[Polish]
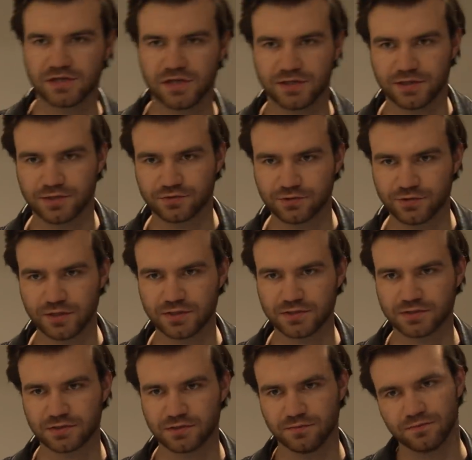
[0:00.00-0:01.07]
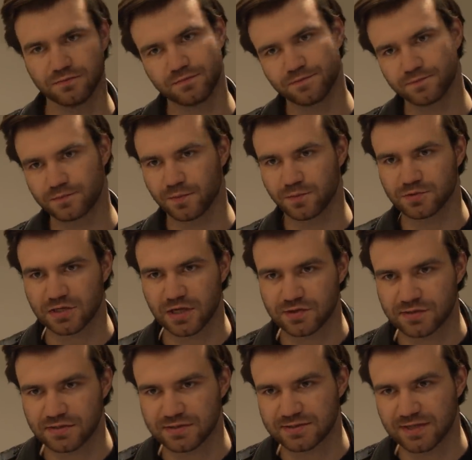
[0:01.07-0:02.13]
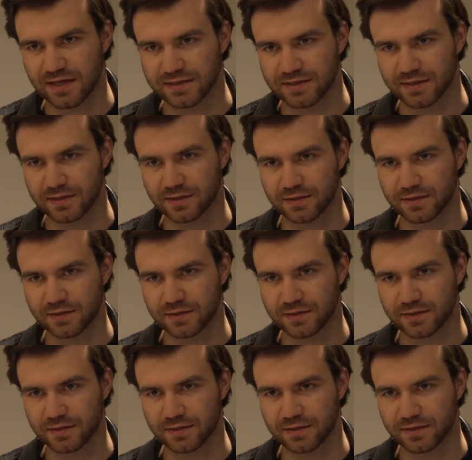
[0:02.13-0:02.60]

Źle się czujesz? To może ja zostanę.